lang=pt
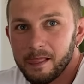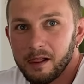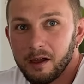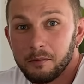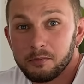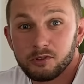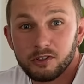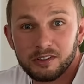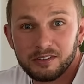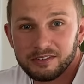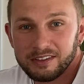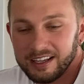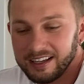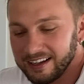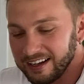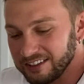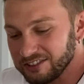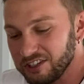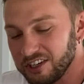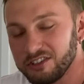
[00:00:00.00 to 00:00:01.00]
É uma pessoa que não tem
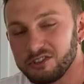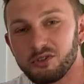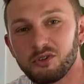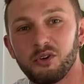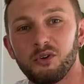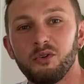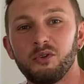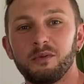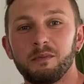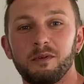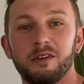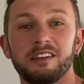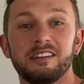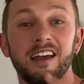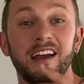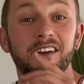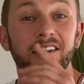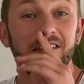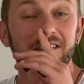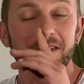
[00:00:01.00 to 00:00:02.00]
gato. Gente, o, por,
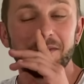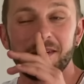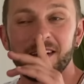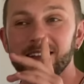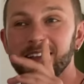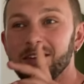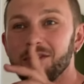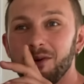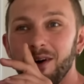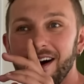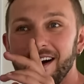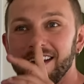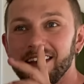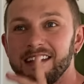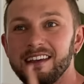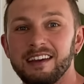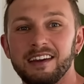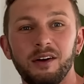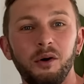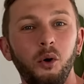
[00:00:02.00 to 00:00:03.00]
eu lembrei até do Ike.